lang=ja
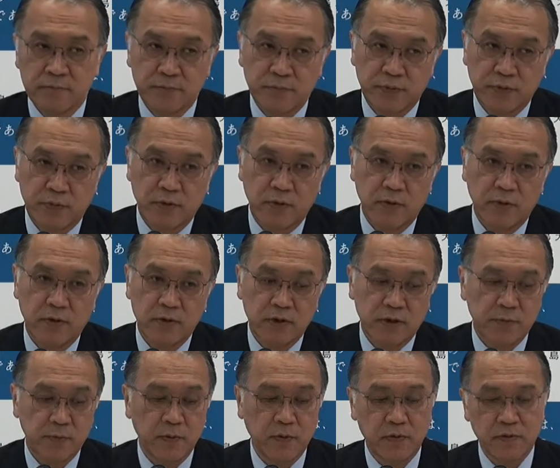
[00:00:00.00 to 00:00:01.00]

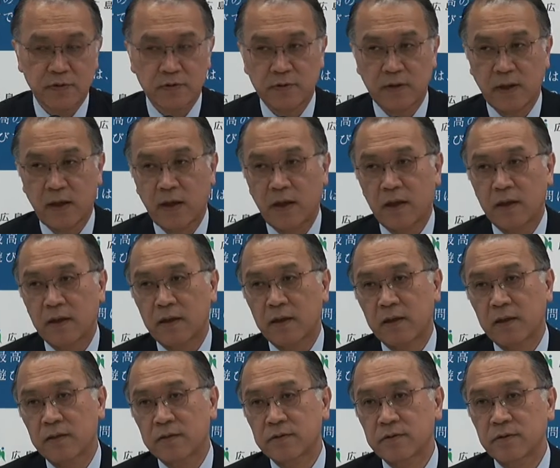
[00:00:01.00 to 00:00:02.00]
プロスポーツが
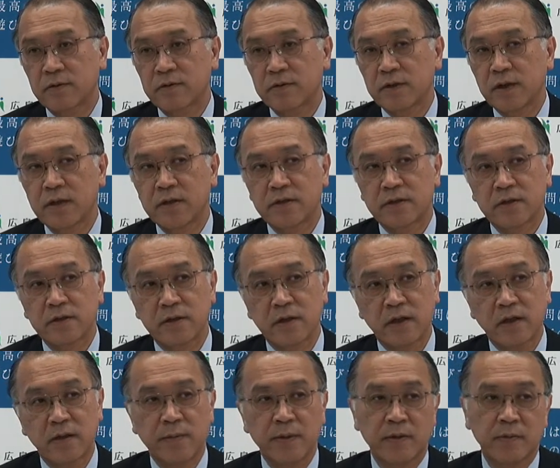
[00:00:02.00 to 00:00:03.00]
非常に熱心
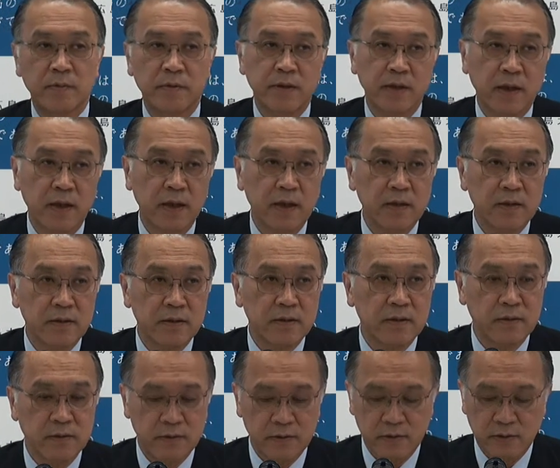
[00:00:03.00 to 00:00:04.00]
でレベルも高い
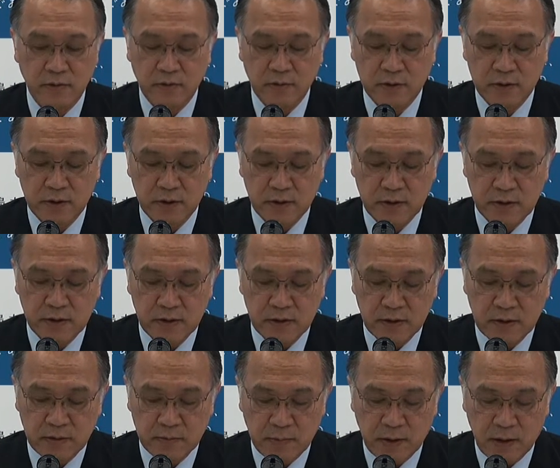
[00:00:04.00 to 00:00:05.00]
というところに、
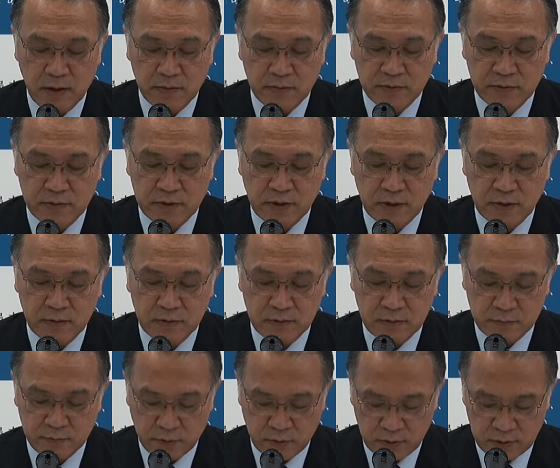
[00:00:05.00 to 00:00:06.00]
まあ、
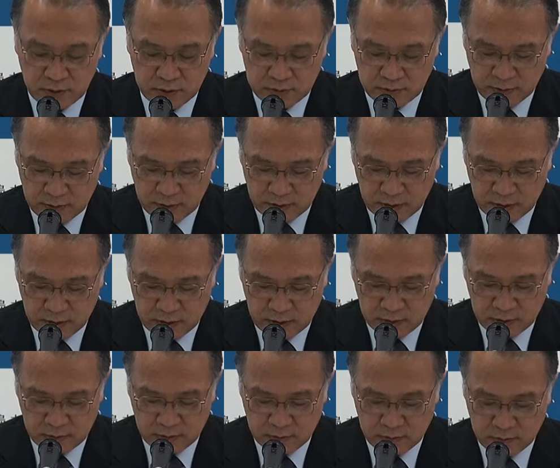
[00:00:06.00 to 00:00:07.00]
フットサルプロリーグがあ
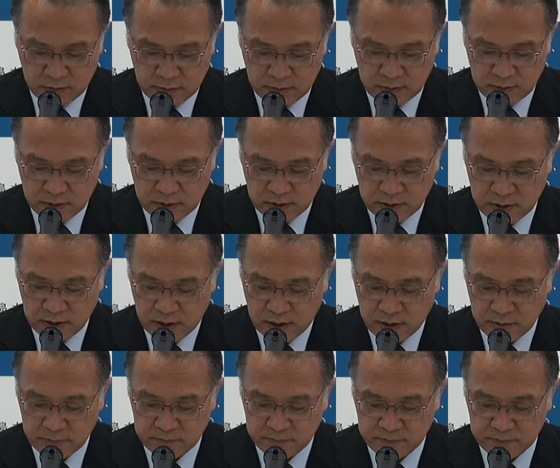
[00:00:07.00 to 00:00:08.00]
のできて